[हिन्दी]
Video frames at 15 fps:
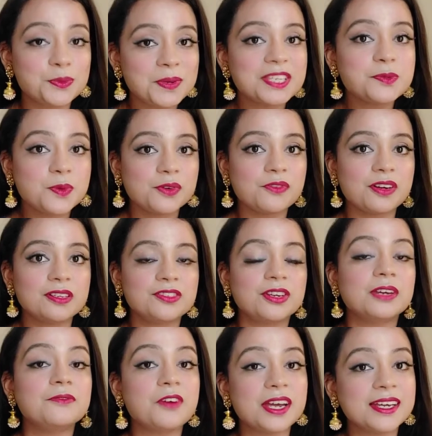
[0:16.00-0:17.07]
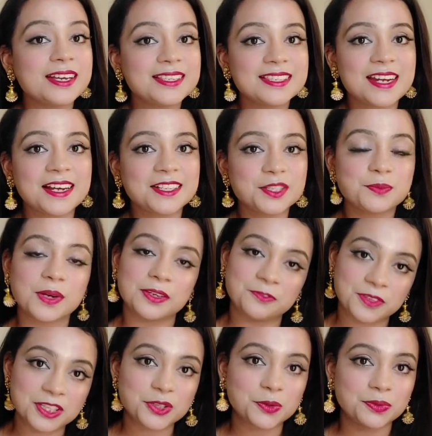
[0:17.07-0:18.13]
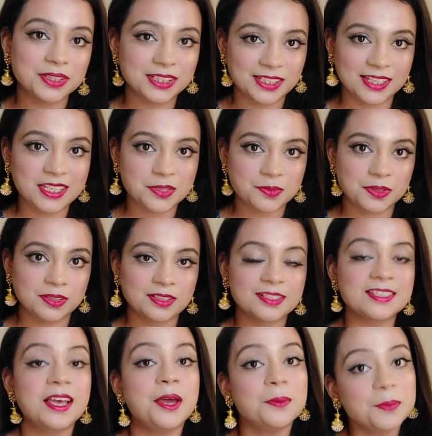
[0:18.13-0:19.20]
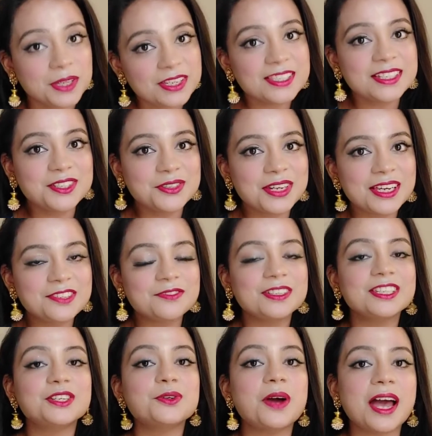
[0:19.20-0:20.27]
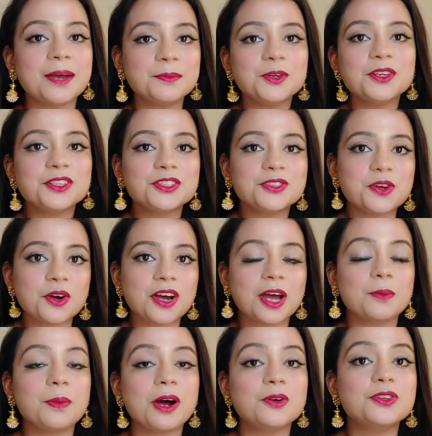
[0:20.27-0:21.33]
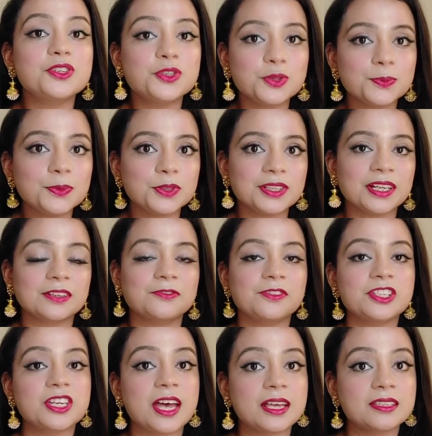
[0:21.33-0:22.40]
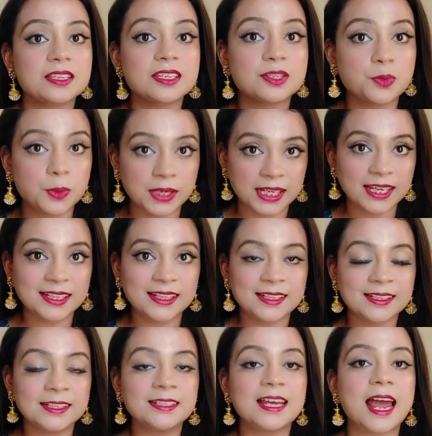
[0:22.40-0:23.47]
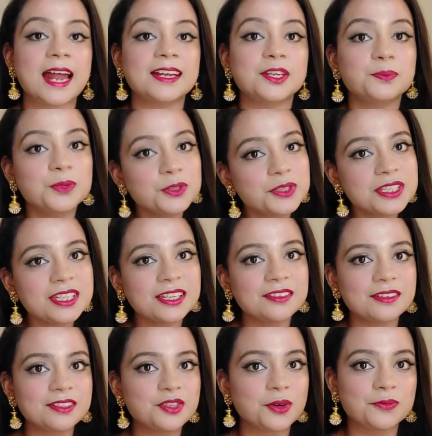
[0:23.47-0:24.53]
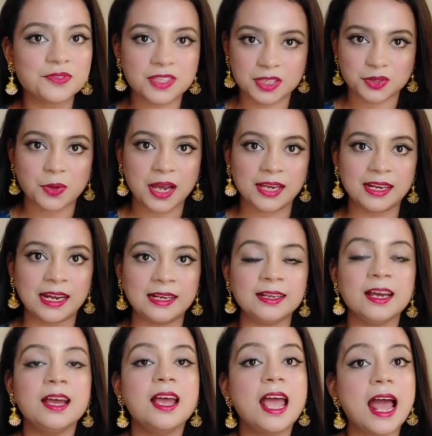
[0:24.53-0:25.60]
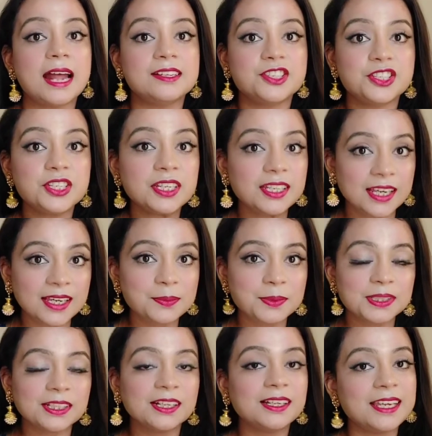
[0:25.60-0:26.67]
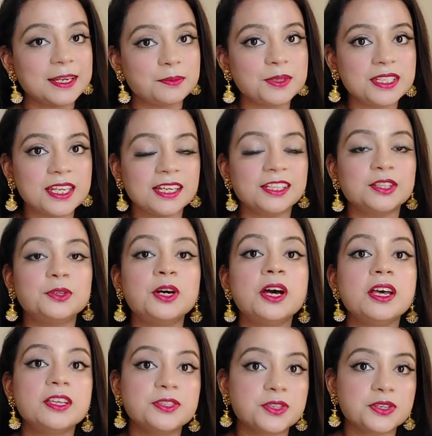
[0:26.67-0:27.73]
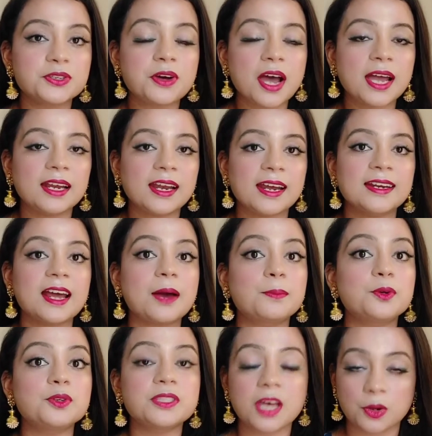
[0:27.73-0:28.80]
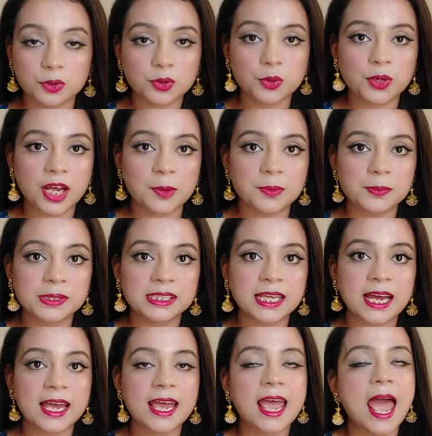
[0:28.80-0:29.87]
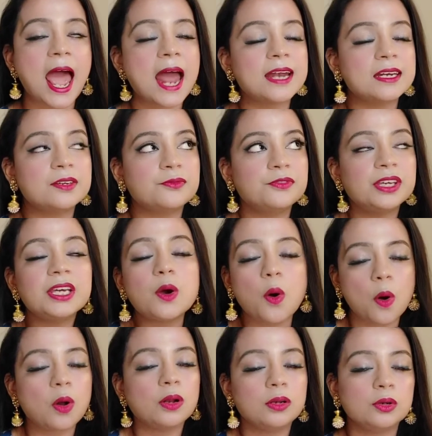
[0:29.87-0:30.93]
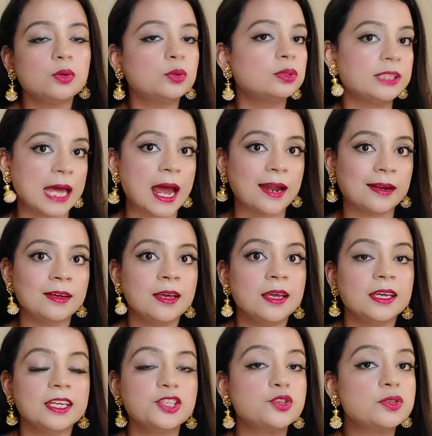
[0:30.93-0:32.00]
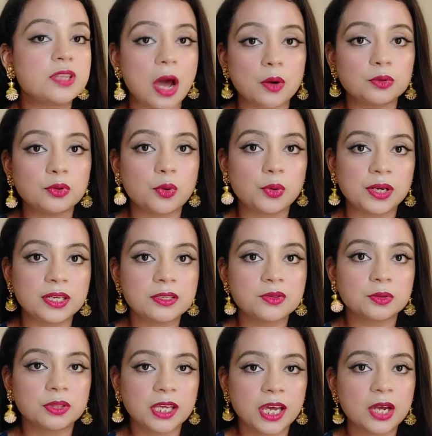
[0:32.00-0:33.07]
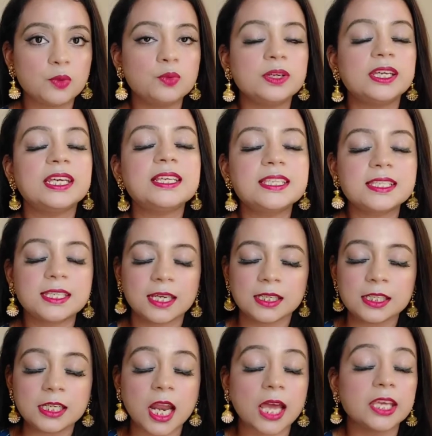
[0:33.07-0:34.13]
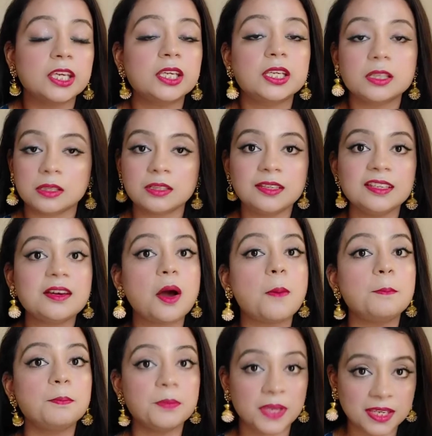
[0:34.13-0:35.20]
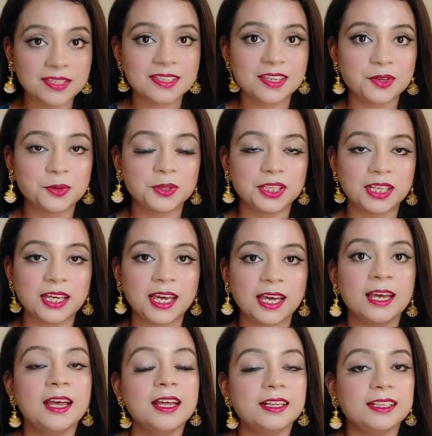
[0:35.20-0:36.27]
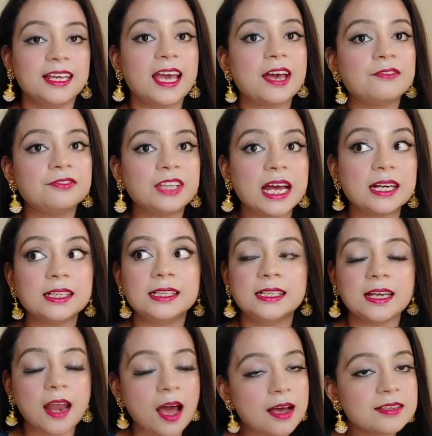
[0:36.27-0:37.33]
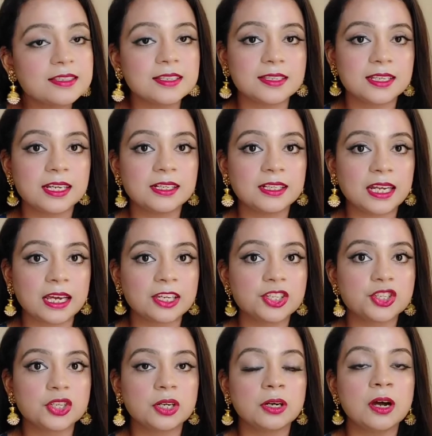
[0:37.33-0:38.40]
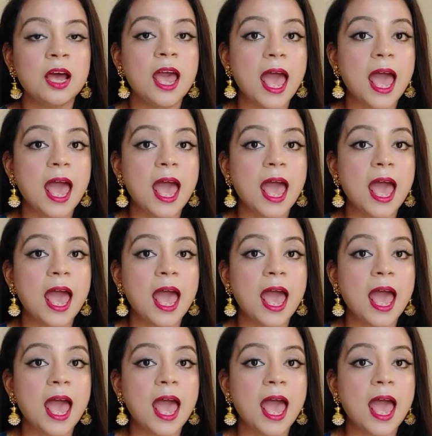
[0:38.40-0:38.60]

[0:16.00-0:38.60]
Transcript: You must be wondering why I started my video with these words because in today's video I'm going to talk about two product which has squalene in it and the beauty secrets of Zozo Island and jinhe nahi pata let me tell you Zozo Island aapko South Korea mein milta hai and we all know that ki jo South Koreans hote hain unki skin like, kitni amazing hoti hai they have that glass skin texture